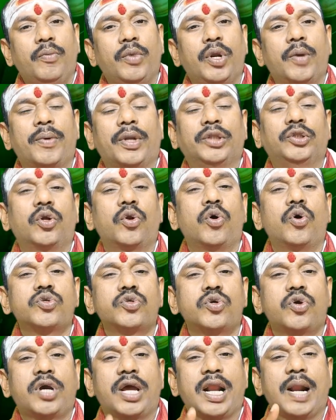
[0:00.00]
మీరు
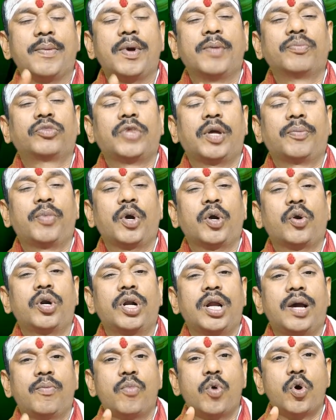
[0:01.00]
ప్రతిరోజు క్రమం
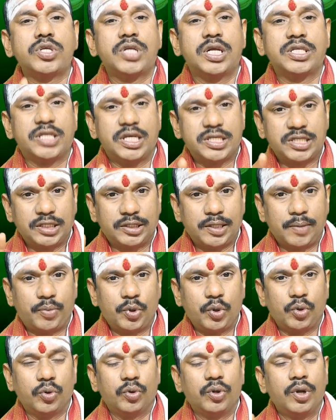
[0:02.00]
తప్పకుండా భోజనం
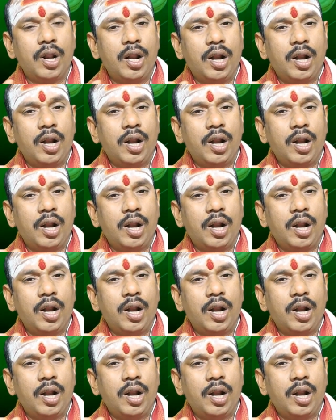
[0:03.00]
చేసేటప్పుడు